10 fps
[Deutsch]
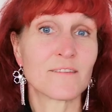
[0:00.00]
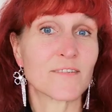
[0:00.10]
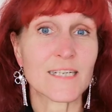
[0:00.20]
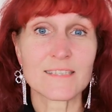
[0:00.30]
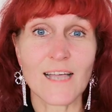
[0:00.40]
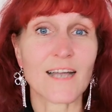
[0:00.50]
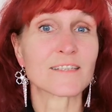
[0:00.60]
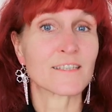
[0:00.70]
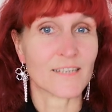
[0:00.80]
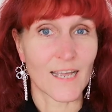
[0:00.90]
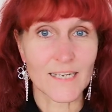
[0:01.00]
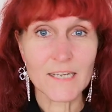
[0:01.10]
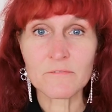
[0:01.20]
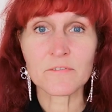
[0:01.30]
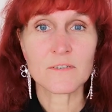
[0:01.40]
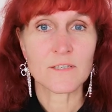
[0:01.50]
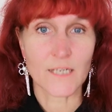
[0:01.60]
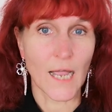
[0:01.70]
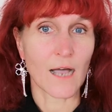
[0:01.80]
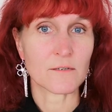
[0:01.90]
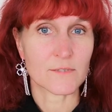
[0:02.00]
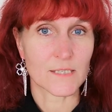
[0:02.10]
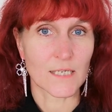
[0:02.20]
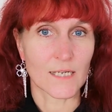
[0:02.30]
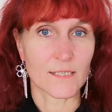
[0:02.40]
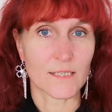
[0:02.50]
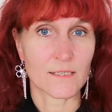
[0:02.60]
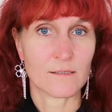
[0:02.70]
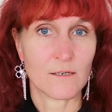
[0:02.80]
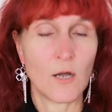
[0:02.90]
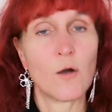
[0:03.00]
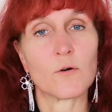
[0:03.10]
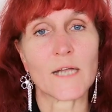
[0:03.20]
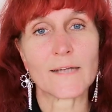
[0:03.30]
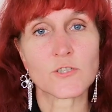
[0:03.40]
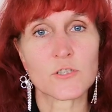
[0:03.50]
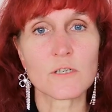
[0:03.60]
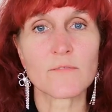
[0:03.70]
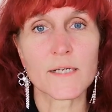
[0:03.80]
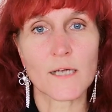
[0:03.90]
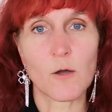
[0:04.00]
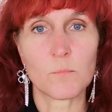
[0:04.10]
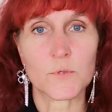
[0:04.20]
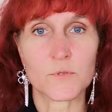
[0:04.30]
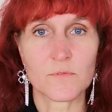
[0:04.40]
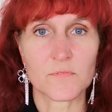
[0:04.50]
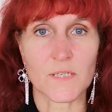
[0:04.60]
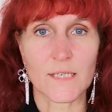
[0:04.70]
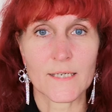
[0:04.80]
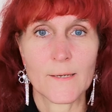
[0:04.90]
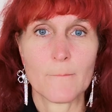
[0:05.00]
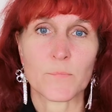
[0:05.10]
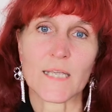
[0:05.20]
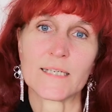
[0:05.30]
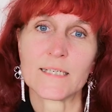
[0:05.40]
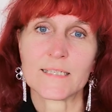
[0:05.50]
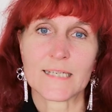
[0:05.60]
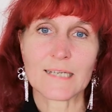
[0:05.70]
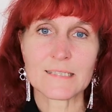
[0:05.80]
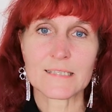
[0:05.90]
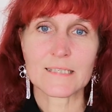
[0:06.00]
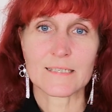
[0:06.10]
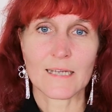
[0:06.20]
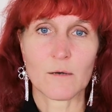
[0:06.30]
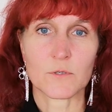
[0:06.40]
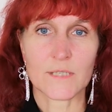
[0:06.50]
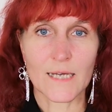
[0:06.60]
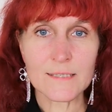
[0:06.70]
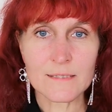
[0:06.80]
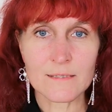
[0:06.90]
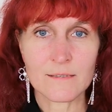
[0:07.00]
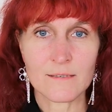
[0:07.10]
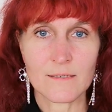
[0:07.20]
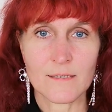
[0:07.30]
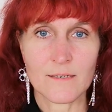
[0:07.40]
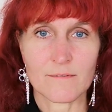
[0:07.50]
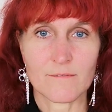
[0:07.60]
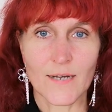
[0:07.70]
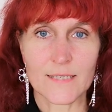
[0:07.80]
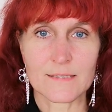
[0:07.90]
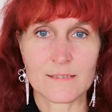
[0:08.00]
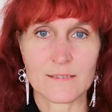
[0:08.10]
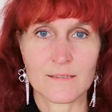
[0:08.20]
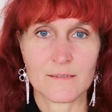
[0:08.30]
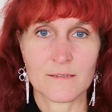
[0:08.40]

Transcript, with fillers: Wie gesagt, naiv, ja, sicherlich. Und ein Stück weit auch bedürftig. Denn das ist genau das, was